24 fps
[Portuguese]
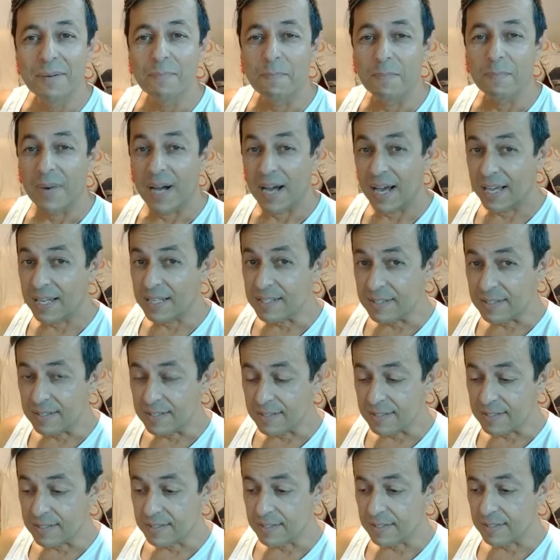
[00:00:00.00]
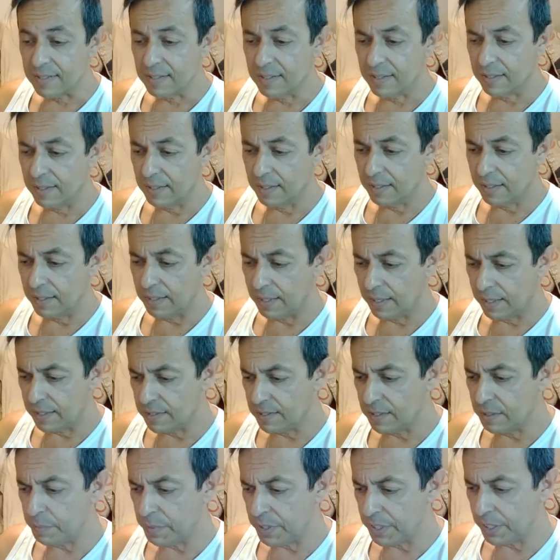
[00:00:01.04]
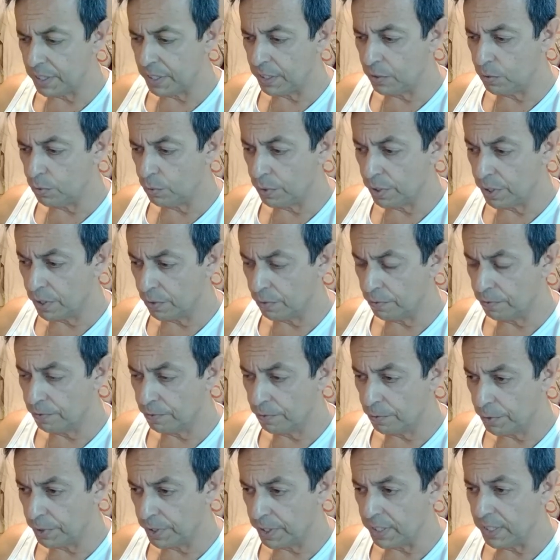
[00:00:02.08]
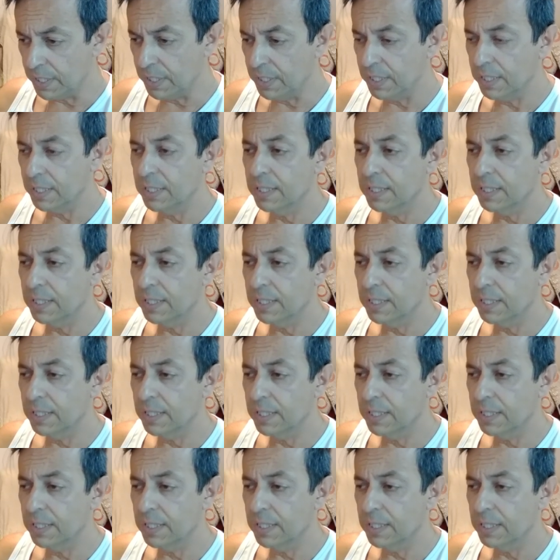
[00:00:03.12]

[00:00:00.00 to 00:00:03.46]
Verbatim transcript: Mas esse menino que eu fui,